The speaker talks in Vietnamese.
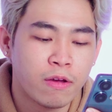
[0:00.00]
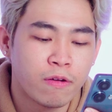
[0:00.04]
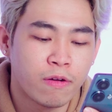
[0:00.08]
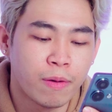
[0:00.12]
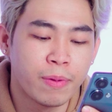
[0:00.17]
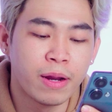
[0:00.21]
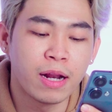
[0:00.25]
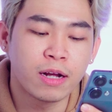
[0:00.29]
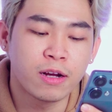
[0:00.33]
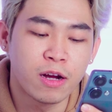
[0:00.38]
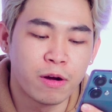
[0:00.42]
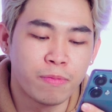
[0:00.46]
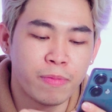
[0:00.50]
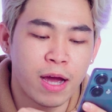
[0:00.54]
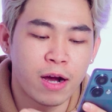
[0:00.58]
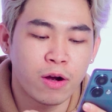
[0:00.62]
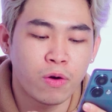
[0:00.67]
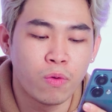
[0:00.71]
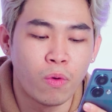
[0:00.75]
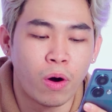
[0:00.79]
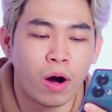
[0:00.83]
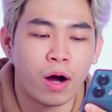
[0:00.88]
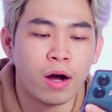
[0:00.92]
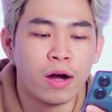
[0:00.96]
Và mình là Cường Bia
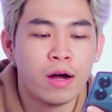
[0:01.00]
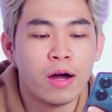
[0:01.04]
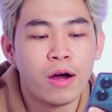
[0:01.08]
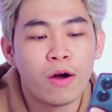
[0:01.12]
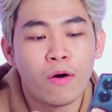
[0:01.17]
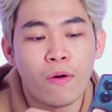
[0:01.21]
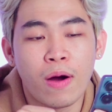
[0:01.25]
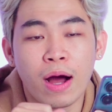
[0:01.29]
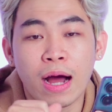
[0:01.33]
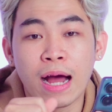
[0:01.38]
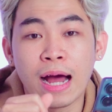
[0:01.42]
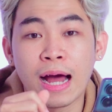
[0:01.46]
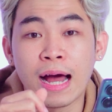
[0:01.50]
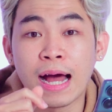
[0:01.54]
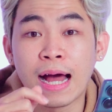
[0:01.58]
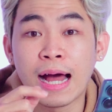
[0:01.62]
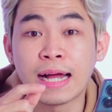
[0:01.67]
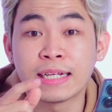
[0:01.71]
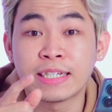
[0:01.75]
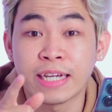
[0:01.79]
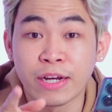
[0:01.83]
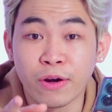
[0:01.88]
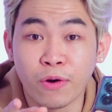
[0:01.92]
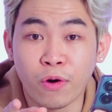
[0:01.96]
của Hoàng
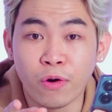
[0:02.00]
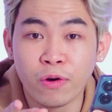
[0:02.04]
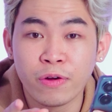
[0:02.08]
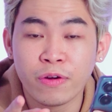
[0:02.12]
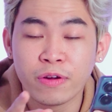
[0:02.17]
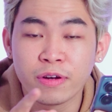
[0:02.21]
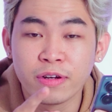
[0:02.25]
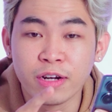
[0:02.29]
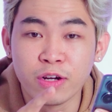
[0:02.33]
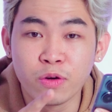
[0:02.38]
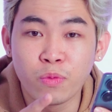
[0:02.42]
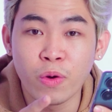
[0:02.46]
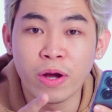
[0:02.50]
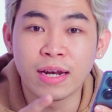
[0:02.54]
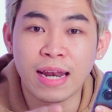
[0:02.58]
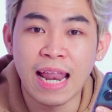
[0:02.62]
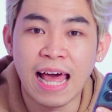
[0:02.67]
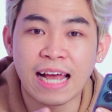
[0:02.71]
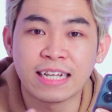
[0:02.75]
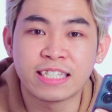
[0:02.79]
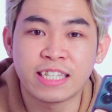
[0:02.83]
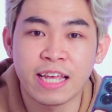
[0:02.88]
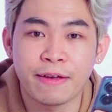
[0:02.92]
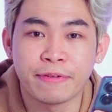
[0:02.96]
Hà Channel. Đừng quên
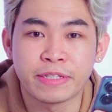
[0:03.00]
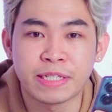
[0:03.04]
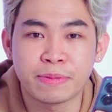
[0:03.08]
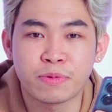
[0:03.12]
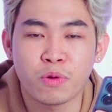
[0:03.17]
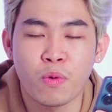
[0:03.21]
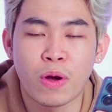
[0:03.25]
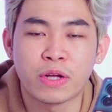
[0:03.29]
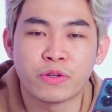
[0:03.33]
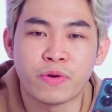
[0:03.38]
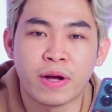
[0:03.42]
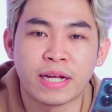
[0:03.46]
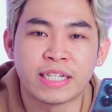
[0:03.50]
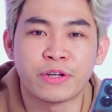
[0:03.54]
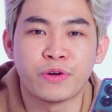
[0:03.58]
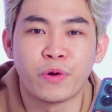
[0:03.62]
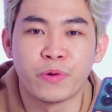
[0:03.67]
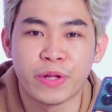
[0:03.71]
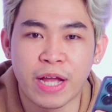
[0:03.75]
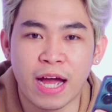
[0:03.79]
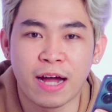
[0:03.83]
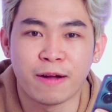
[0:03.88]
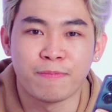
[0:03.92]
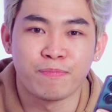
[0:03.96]
like, share và subscribe cho Hoàng Hà
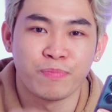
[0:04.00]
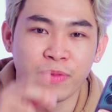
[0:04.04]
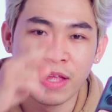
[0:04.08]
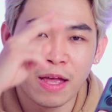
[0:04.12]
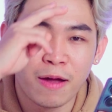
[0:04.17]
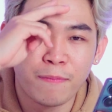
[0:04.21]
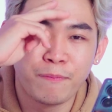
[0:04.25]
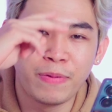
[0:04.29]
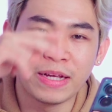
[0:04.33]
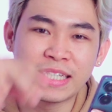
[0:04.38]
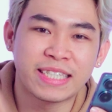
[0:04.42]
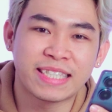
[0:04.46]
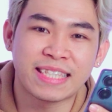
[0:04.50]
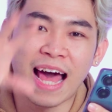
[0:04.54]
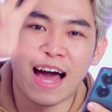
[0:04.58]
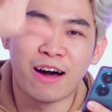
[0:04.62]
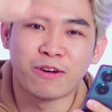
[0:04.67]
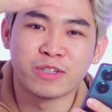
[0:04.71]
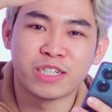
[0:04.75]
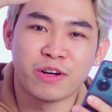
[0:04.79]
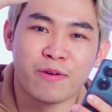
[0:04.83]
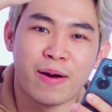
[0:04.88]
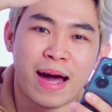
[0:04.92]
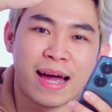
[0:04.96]
Channel nhá. Peace
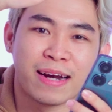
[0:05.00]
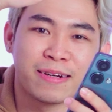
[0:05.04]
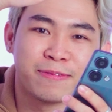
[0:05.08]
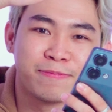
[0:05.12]
out, chào các